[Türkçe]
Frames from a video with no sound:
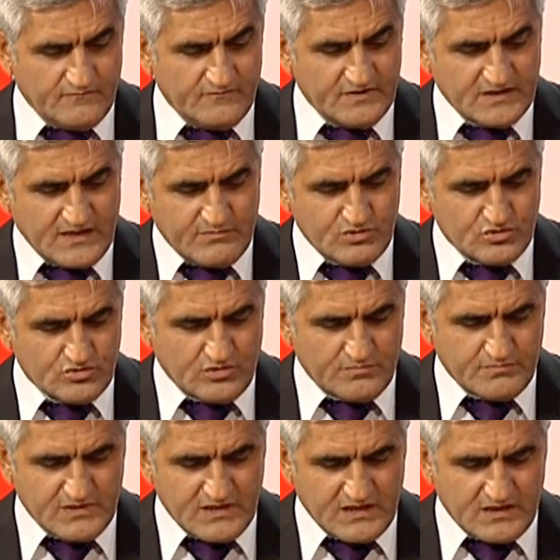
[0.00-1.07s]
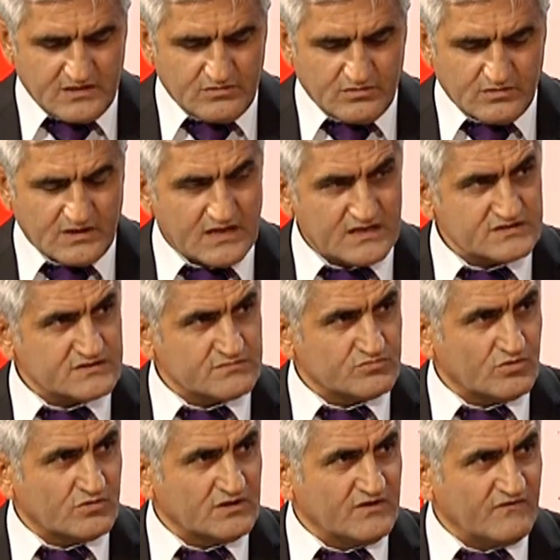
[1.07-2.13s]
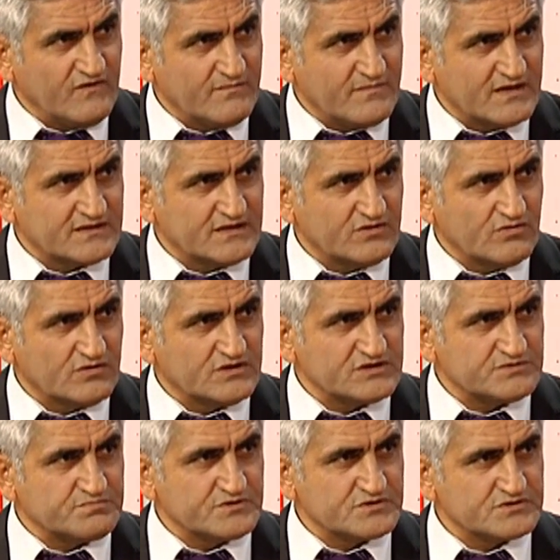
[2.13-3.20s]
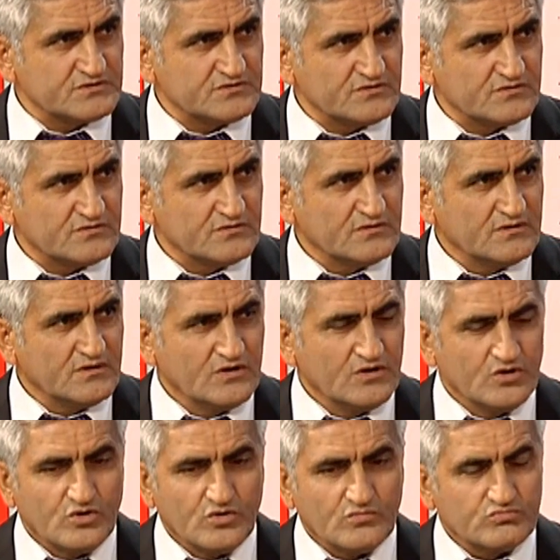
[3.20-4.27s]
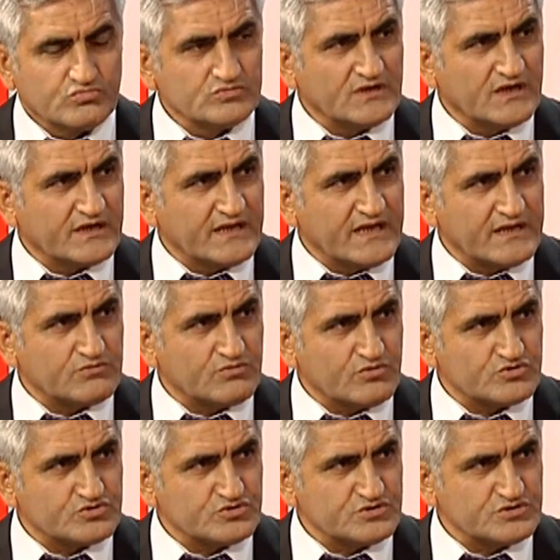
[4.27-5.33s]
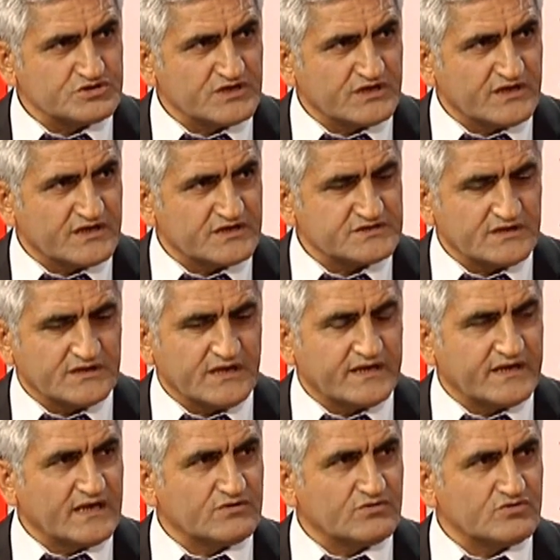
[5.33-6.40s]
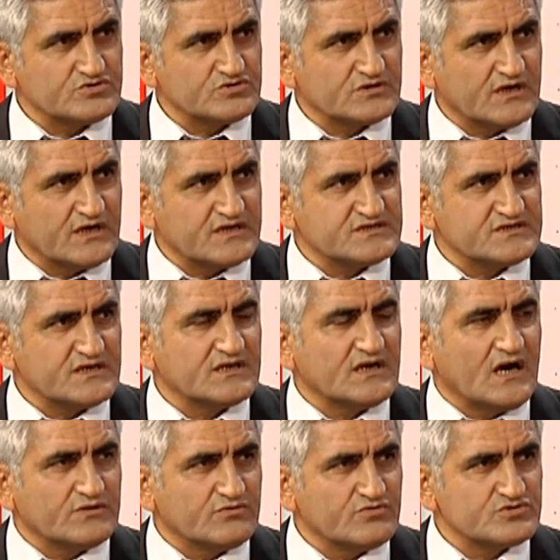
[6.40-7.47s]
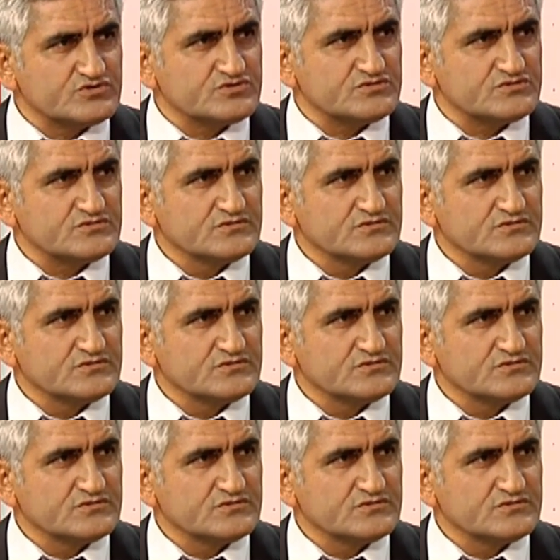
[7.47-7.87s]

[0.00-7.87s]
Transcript: Vitamin yok, mineral yok, enzim yok, lifli madde yok, hiçbir şey yok. Bunlar neye dönüşür? Şekere. Şeker neye dönüşür? Karaciğer yağa dönüştür.